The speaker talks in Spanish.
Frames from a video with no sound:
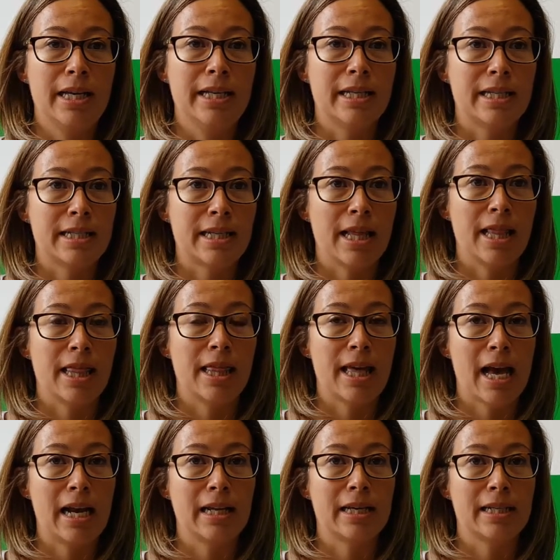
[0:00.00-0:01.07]
Y es
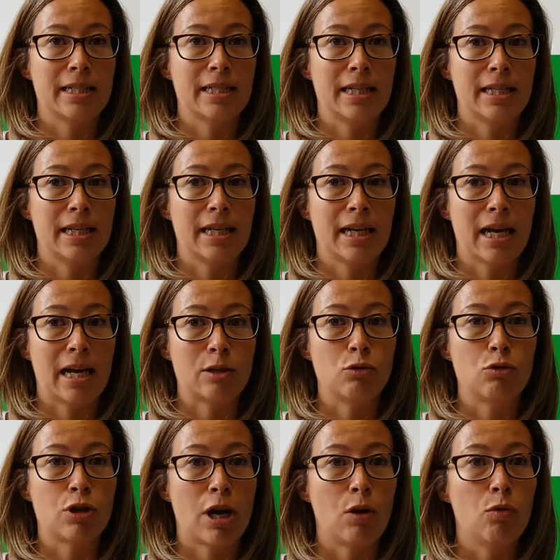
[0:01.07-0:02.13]
esencial que enseñen a
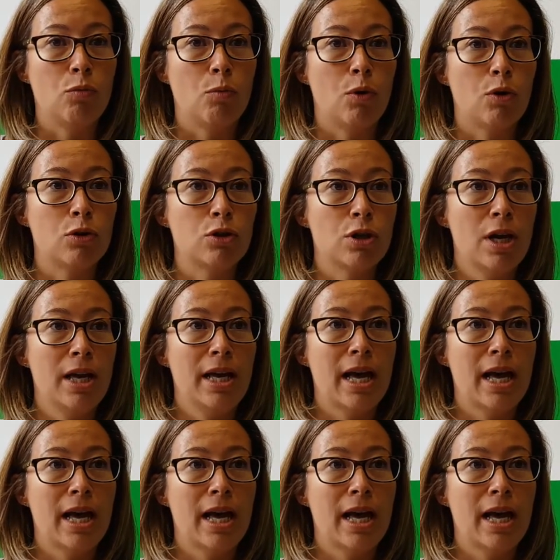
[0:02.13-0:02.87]
sus alumnos